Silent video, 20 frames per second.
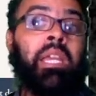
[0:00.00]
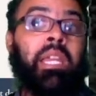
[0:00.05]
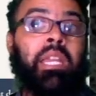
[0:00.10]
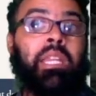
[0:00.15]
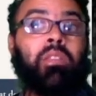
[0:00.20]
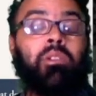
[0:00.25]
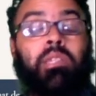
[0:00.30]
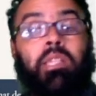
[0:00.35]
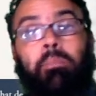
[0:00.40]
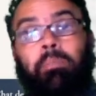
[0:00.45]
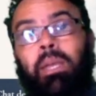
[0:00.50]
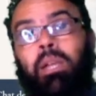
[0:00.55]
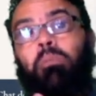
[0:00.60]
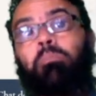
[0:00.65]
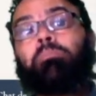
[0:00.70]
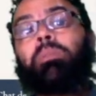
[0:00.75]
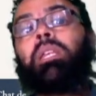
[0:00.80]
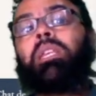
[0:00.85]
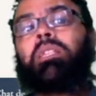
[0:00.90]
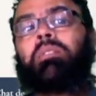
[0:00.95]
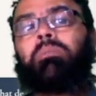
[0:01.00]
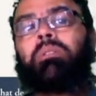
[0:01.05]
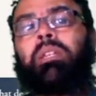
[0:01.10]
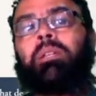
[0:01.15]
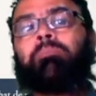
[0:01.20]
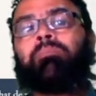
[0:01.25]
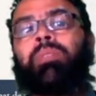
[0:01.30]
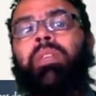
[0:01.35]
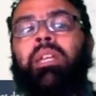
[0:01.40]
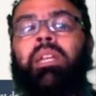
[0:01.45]
Então você pega o prisma,
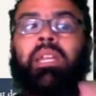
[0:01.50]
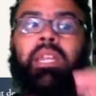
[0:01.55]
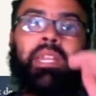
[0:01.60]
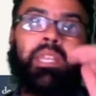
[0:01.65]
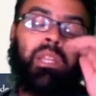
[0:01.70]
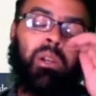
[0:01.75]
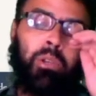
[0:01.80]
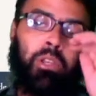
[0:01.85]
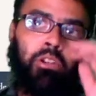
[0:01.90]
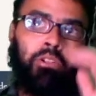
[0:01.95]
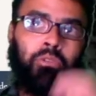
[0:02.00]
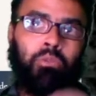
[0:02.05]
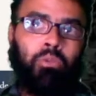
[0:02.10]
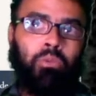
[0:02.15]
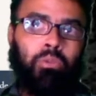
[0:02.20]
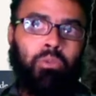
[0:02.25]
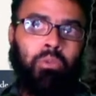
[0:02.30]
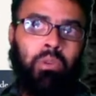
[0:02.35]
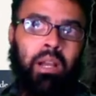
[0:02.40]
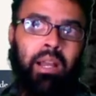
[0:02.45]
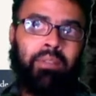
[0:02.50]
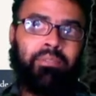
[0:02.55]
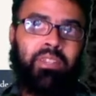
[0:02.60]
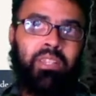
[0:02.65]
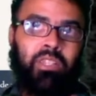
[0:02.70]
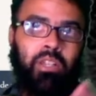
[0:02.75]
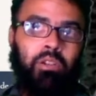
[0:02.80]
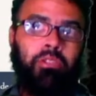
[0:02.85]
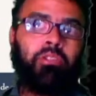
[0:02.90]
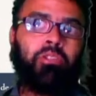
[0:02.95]
né? Então eu, o, a
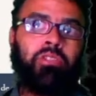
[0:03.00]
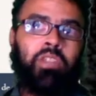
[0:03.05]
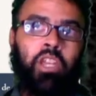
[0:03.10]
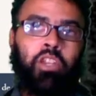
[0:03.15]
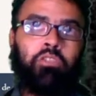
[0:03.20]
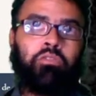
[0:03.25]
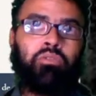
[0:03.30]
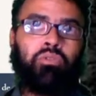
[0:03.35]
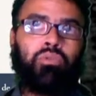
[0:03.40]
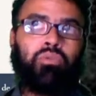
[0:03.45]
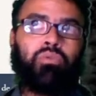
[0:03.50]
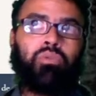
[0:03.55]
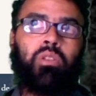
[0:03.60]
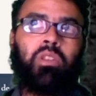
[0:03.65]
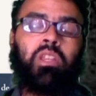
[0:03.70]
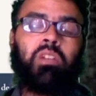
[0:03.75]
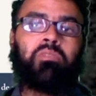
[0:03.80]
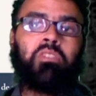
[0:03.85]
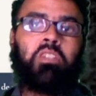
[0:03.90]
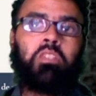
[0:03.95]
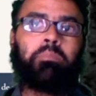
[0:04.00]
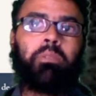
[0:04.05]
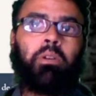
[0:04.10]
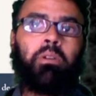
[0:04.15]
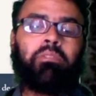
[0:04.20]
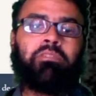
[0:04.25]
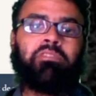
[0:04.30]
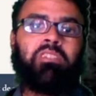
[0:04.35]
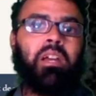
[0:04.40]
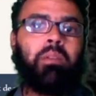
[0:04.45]
visão que eu tenho no futuro, talvez para
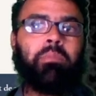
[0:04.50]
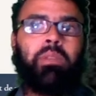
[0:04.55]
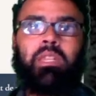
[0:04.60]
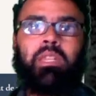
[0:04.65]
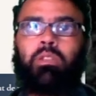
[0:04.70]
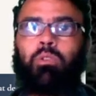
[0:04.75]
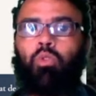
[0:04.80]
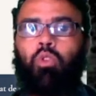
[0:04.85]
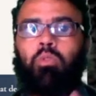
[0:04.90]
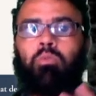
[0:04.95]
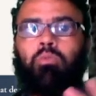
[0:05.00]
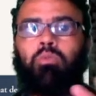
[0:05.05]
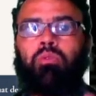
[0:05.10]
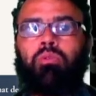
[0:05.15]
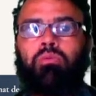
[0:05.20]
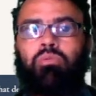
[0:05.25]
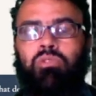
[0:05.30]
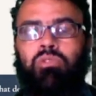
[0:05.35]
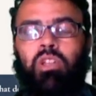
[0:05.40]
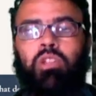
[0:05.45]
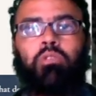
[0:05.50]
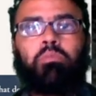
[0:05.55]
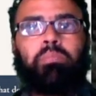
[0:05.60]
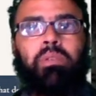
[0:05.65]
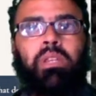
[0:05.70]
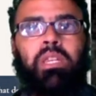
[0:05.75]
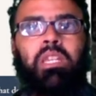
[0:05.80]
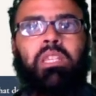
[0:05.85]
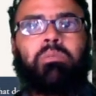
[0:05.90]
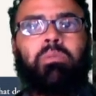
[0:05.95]
uma ferramenta como usando o
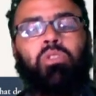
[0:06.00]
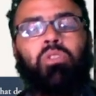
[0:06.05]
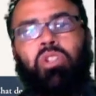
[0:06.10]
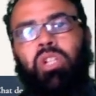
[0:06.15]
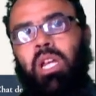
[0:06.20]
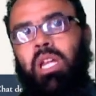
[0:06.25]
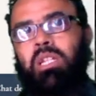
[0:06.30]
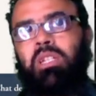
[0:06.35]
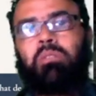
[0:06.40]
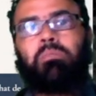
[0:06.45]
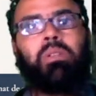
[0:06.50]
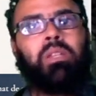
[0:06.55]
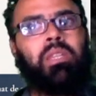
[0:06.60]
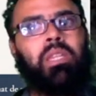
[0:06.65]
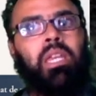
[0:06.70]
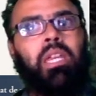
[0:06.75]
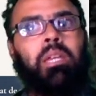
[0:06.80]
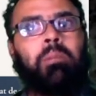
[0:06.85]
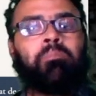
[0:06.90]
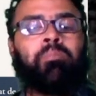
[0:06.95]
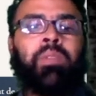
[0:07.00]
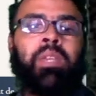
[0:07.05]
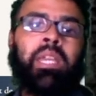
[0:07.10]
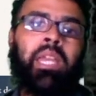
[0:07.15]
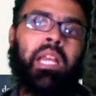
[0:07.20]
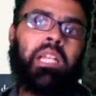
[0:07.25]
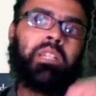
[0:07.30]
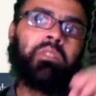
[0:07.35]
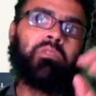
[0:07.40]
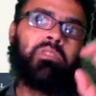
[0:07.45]
prisma e o chat GBT,
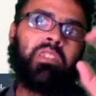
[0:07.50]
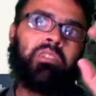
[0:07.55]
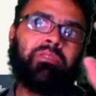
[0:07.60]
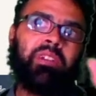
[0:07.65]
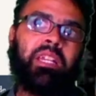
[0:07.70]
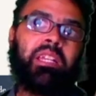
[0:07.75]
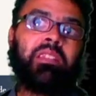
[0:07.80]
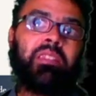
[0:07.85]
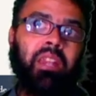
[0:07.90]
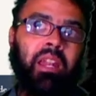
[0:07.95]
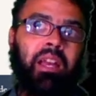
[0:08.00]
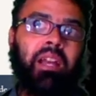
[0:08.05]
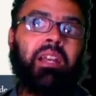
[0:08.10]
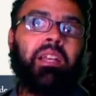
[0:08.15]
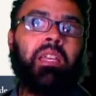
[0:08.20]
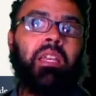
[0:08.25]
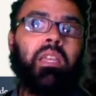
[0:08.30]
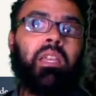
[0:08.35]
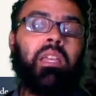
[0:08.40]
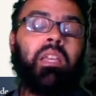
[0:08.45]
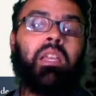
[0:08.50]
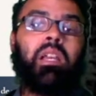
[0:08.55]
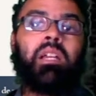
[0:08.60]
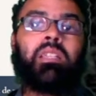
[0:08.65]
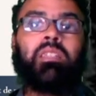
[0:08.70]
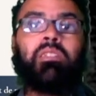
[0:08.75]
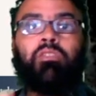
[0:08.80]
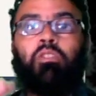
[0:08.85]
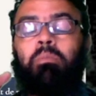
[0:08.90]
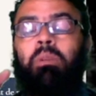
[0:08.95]
é de que você vai entrar é,
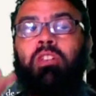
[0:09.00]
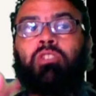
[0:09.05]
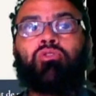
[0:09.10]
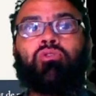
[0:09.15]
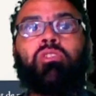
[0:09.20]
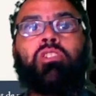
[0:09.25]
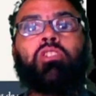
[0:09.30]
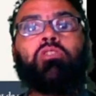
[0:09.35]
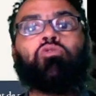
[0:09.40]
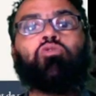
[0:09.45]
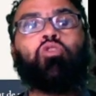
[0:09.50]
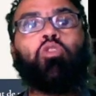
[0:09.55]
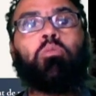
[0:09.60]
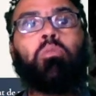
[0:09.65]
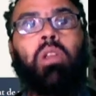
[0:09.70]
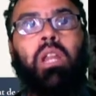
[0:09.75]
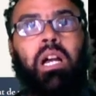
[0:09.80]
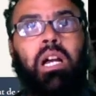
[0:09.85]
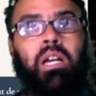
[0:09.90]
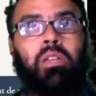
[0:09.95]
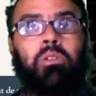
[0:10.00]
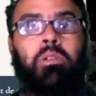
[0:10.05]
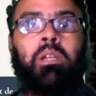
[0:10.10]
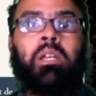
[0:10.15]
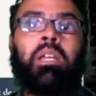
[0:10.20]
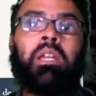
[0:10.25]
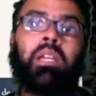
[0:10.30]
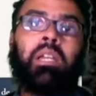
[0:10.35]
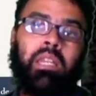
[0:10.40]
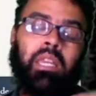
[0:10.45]
as informações no formulário,
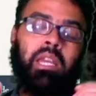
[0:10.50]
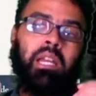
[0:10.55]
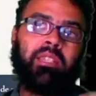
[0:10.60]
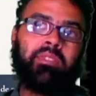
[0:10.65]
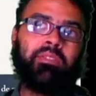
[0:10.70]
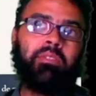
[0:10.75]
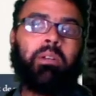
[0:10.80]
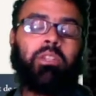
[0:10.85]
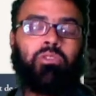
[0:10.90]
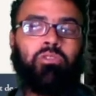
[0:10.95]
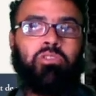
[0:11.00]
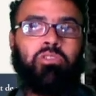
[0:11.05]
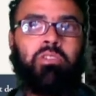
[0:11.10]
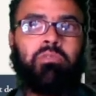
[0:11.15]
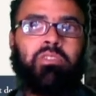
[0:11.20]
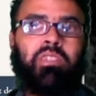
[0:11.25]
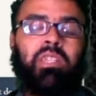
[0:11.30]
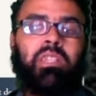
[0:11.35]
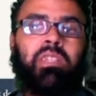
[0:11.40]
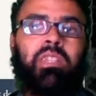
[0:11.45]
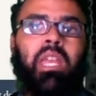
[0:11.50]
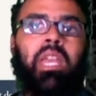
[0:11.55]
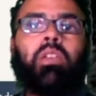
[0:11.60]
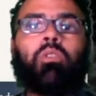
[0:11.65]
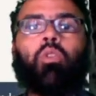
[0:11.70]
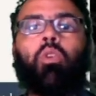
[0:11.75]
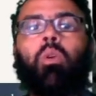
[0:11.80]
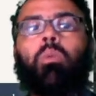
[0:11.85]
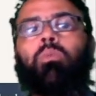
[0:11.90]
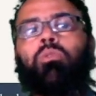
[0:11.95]
né? As informações que você tem,
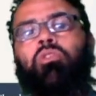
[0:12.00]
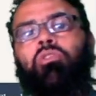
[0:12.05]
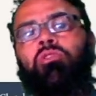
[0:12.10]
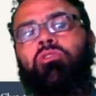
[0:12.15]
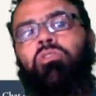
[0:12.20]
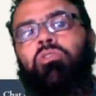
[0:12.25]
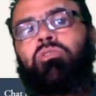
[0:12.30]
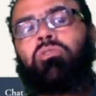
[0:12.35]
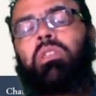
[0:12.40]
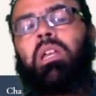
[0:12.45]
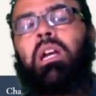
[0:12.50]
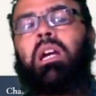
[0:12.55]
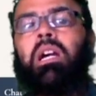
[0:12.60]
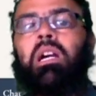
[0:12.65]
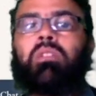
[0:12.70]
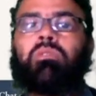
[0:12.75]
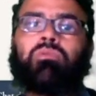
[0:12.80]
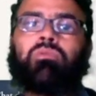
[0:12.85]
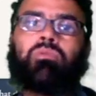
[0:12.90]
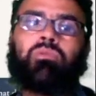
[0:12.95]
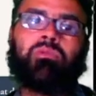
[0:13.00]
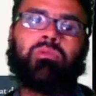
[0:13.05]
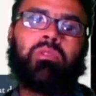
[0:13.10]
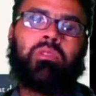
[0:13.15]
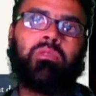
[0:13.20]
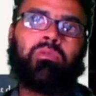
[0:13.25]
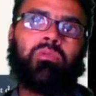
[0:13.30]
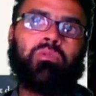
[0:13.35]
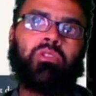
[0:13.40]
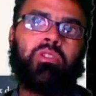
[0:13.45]
como os seus resultados,
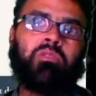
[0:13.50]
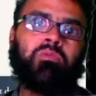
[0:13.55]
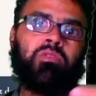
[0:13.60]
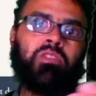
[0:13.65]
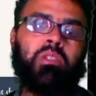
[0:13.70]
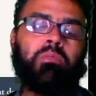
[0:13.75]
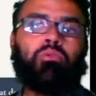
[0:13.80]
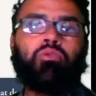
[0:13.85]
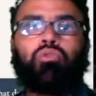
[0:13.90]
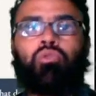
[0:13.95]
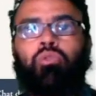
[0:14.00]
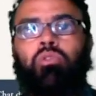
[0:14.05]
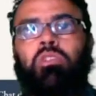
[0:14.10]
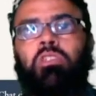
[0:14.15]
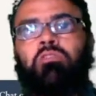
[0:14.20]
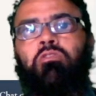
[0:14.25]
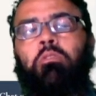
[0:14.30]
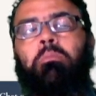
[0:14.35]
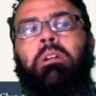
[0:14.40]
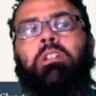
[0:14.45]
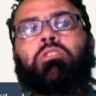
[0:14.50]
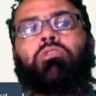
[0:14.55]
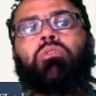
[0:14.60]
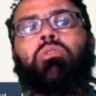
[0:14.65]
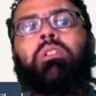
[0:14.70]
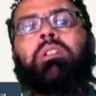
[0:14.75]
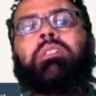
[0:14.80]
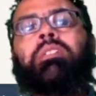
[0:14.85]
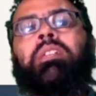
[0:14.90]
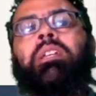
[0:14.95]
onde que você buscou as
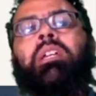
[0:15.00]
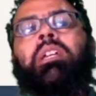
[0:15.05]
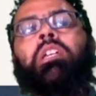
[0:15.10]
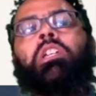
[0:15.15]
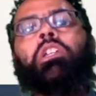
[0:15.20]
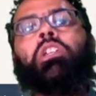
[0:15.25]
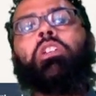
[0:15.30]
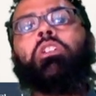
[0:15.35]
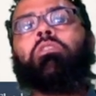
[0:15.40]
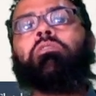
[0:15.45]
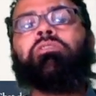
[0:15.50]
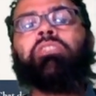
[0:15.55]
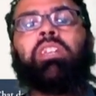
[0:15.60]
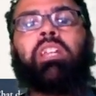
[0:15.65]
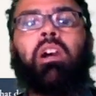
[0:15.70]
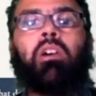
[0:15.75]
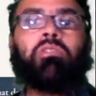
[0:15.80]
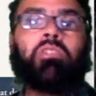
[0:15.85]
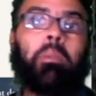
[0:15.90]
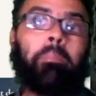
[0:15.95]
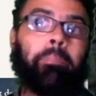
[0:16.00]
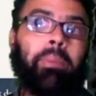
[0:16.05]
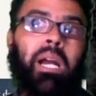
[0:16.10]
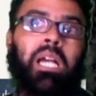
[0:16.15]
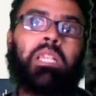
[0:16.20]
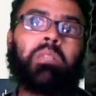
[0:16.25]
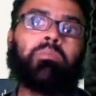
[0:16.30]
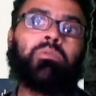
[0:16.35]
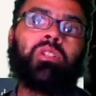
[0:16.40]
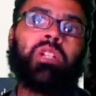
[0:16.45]
informações e no final você
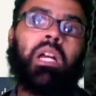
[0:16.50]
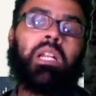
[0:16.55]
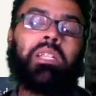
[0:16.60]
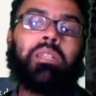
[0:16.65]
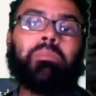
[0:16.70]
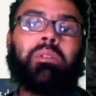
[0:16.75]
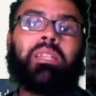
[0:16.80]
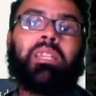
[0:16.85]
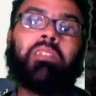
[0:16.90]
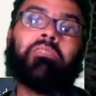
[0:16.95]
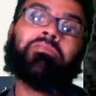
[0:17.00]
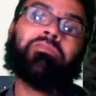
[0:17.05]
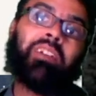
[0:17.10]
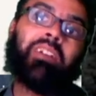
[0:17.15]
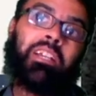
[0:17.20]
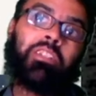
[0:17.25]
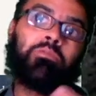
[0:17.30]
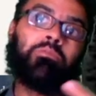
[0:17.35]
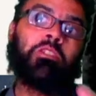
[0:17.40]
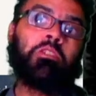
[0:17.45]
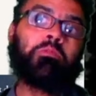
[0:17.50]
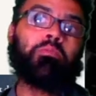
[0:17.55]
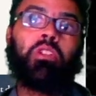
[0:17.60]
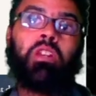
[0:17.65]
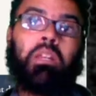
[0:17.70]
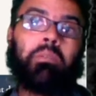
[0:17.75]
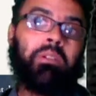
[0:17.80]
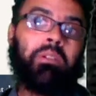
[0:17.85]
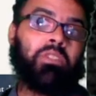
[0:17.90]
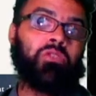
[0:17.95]
passa o ChatGPT faz umas
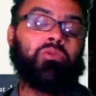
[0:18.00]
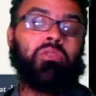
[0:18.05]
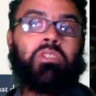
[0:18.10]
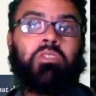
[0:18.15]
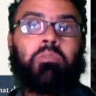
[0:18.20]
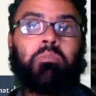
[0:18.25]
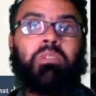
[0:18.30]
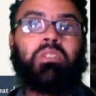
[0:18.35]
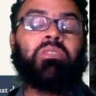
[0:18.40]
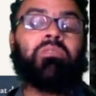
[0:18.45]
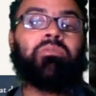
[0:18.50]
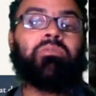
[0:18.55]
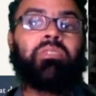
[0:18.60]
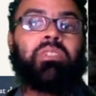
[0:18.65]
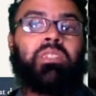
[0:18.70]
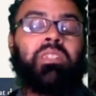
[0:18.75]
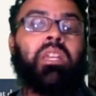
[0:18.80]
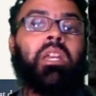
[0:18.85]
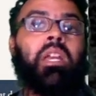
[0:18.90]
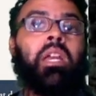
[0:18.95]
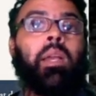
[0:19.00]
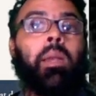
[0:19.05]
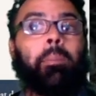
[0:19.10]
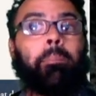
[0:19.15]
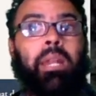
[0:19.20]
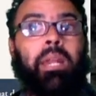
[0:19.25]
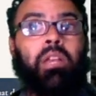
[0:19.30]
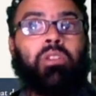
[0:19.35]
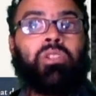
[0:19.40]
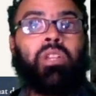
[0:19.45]
programações específicas
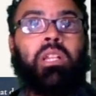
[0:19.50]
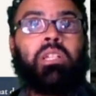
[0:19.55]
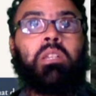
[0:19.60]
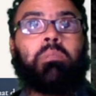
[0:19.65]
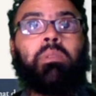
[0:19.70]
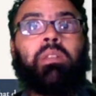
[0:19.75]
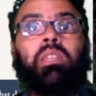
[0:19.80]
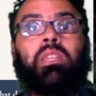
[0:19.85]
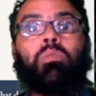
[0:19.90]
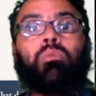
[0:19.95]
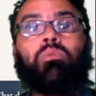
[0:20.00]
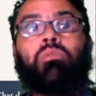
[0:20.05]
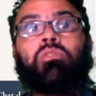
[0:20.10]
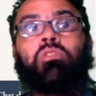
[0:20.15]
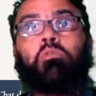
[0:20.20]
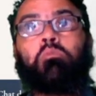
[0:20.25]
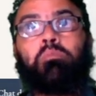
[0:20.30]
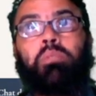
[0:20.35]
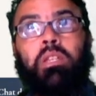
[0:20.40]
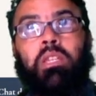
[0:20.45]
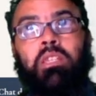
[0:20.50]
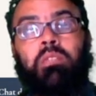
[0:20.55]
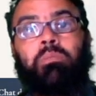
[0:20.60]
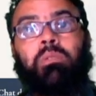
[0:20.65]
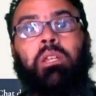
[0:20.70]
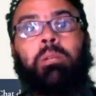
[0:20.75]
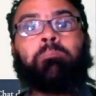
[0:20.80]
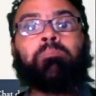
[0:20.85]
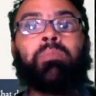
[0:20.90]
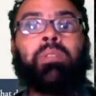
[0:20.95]
para que o ChatGPT use o Prisma,
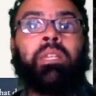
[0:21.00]
né?